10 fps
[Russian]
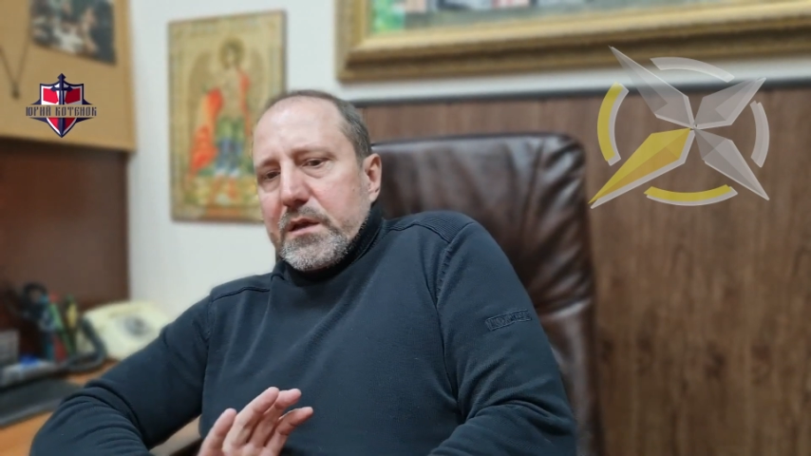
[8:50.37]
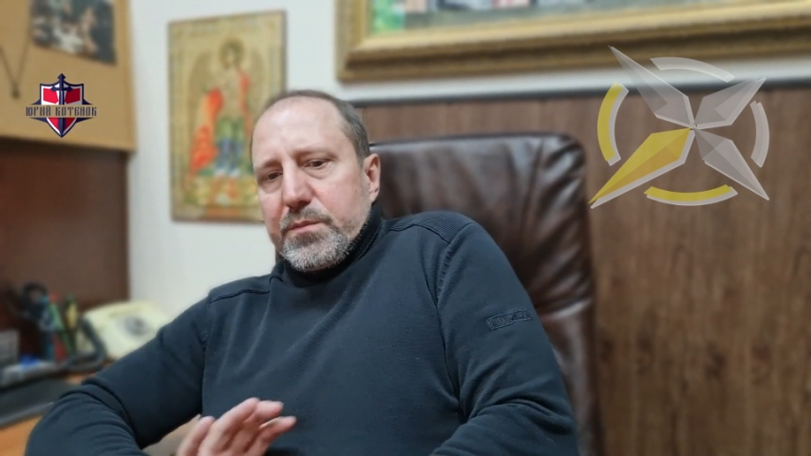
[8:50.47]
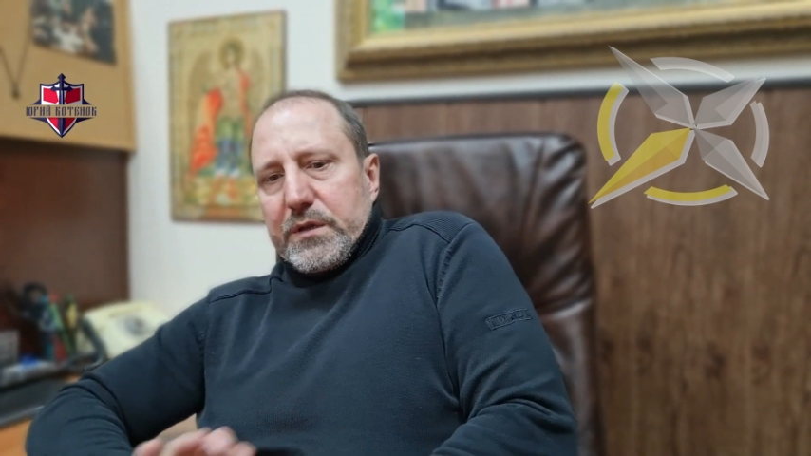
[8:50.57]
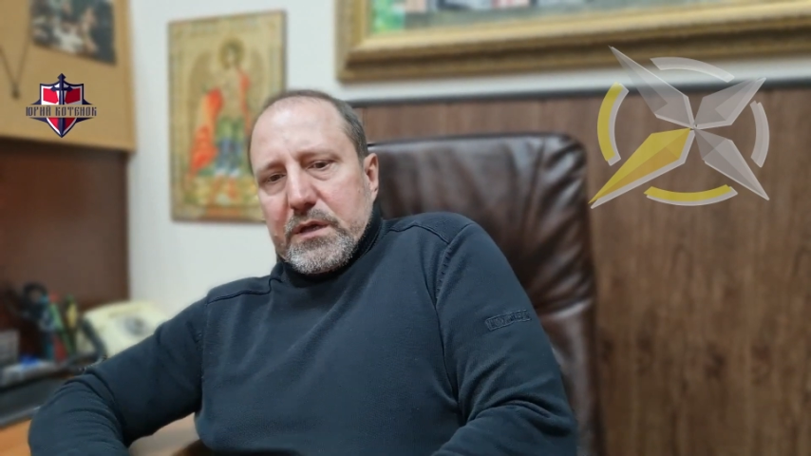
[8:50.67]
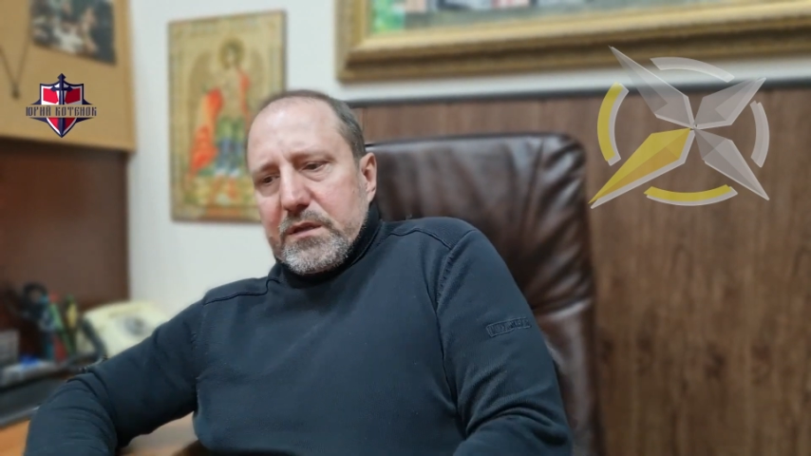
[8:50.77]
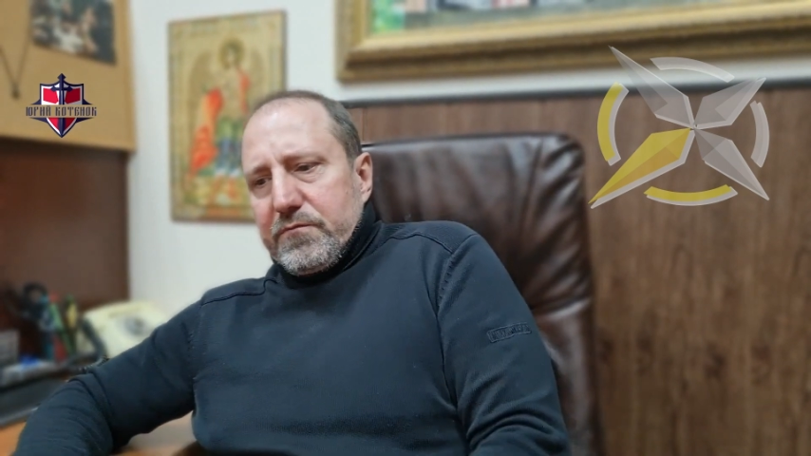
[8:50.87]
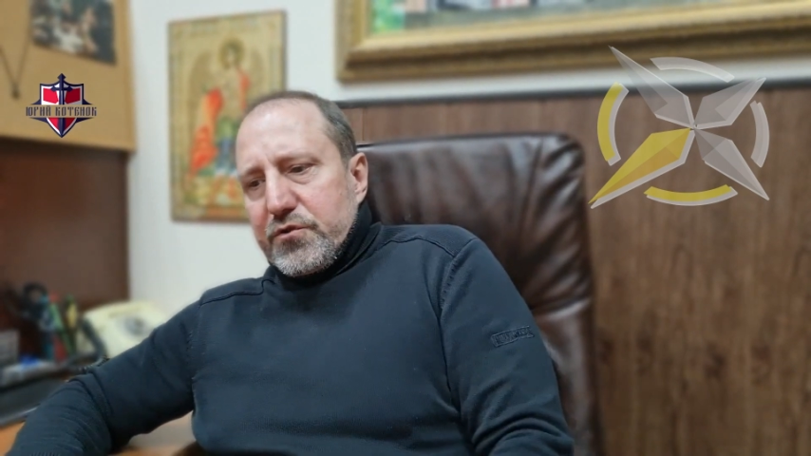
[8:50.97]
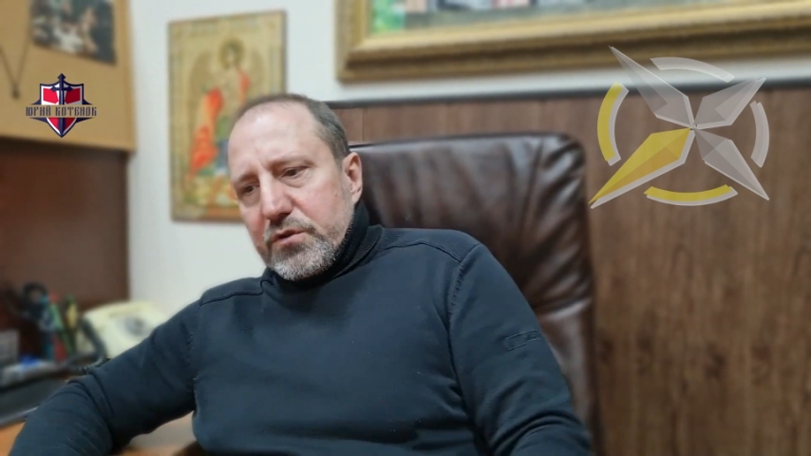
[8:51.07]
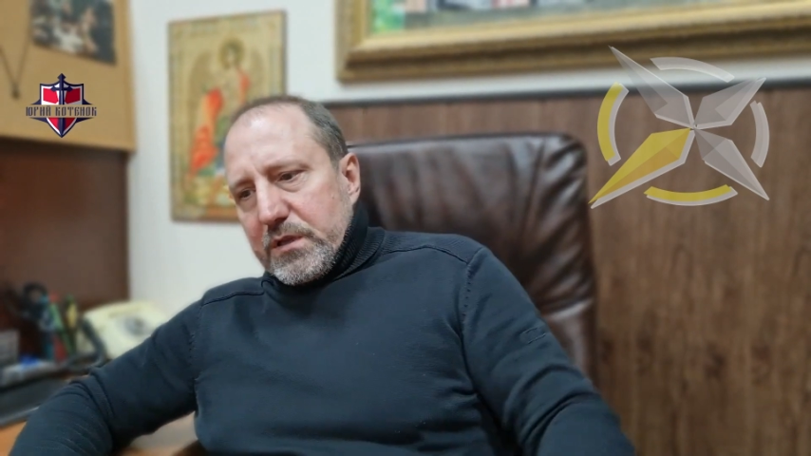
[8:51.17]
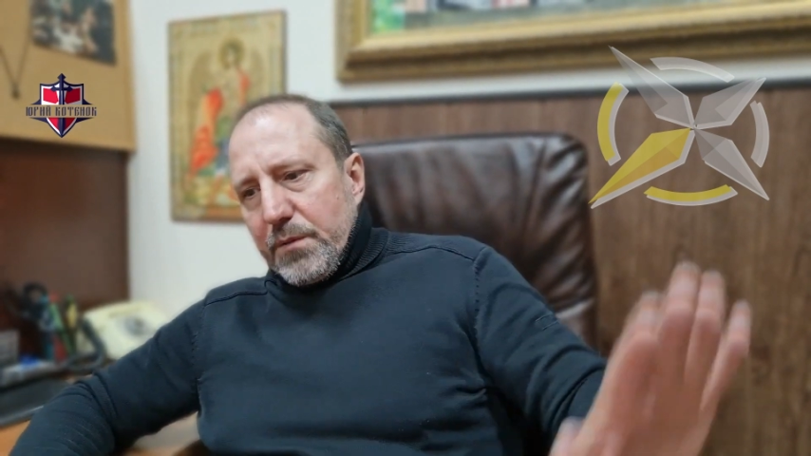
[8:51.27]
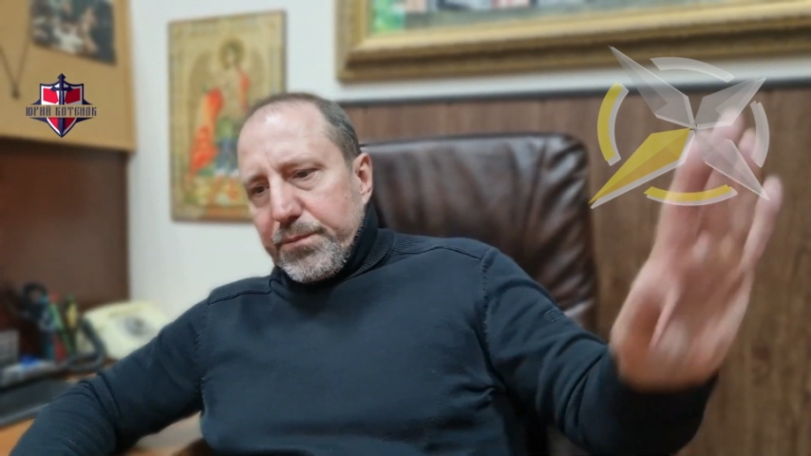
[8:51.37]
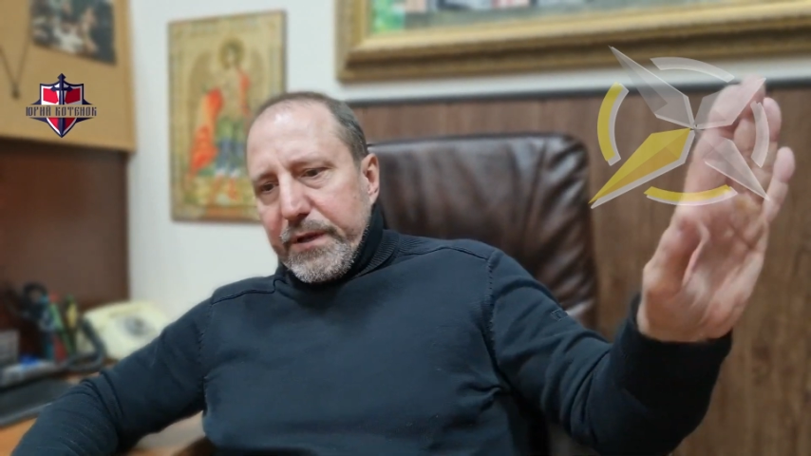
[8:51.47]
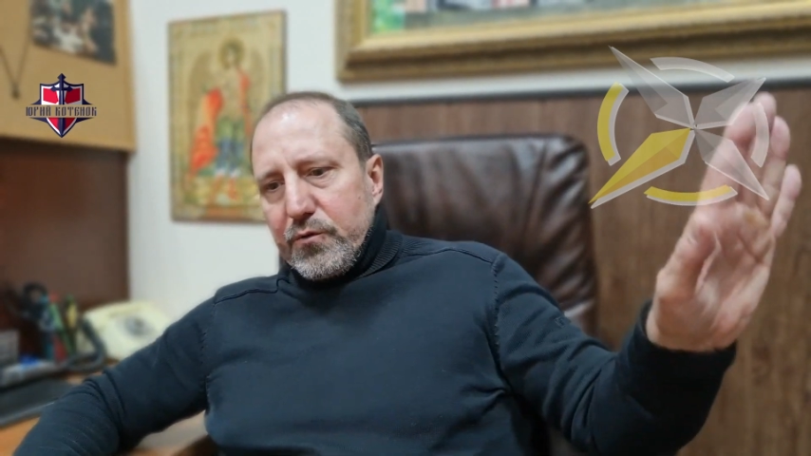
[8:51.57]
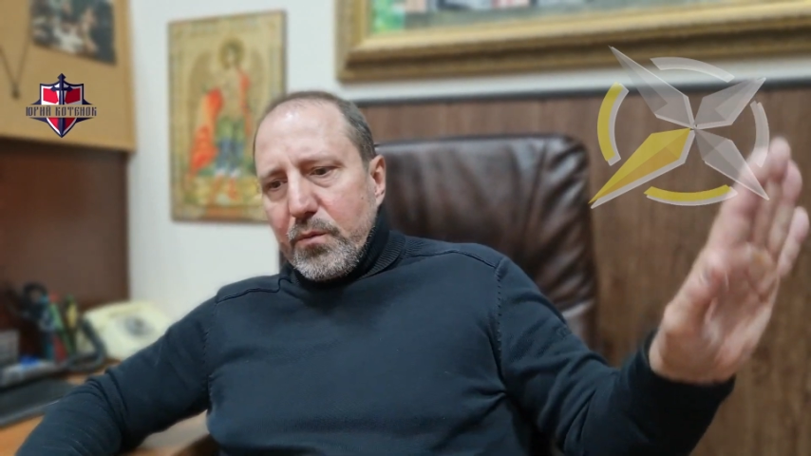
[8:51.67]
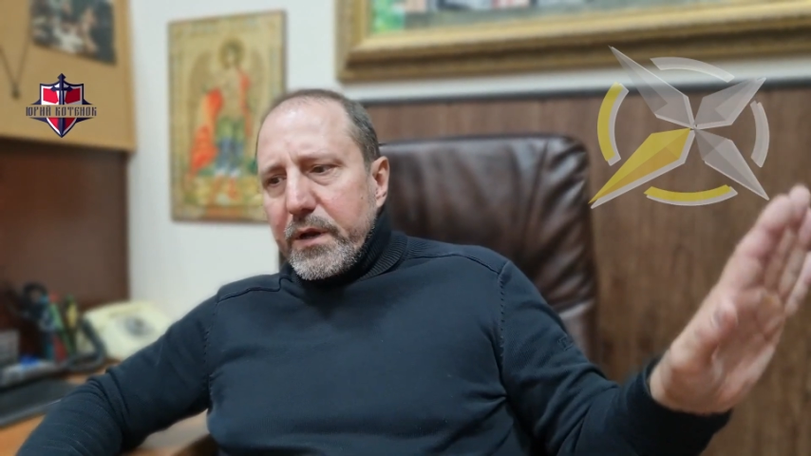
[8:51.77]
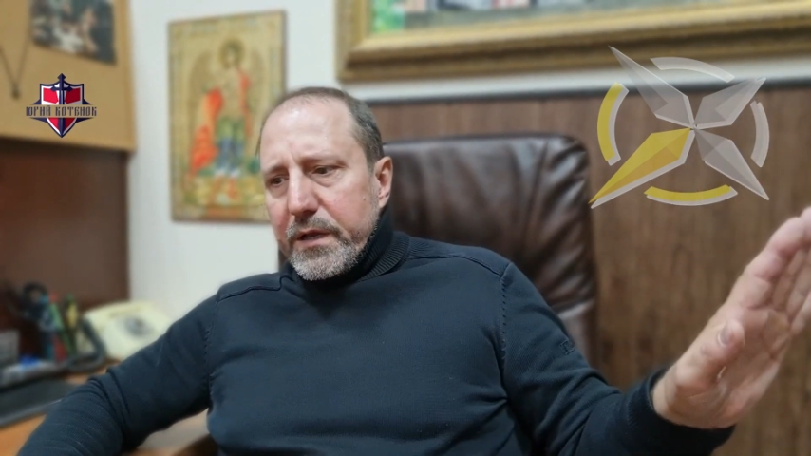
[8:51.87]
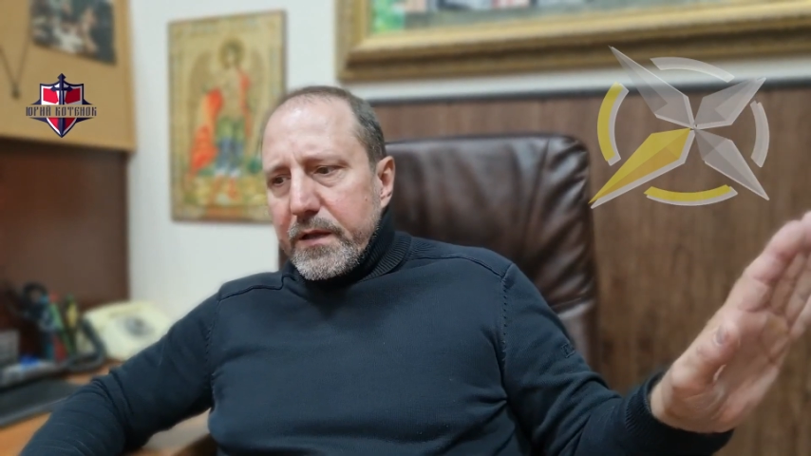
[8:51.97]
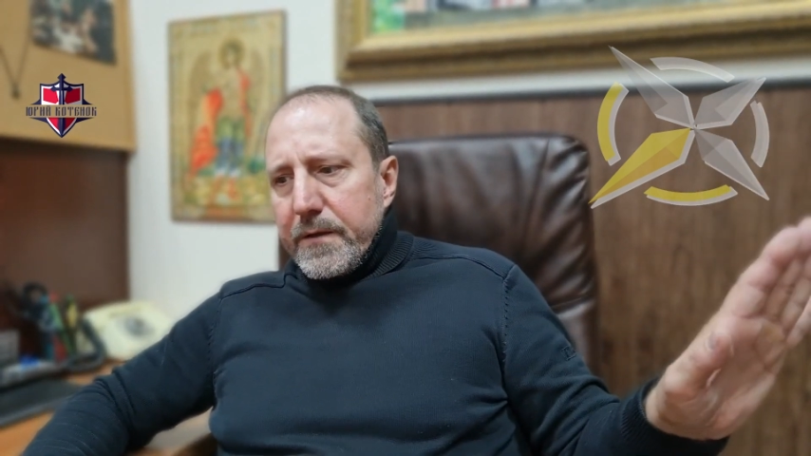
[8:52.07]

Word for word: ребятки, эти вы что-то там придумали,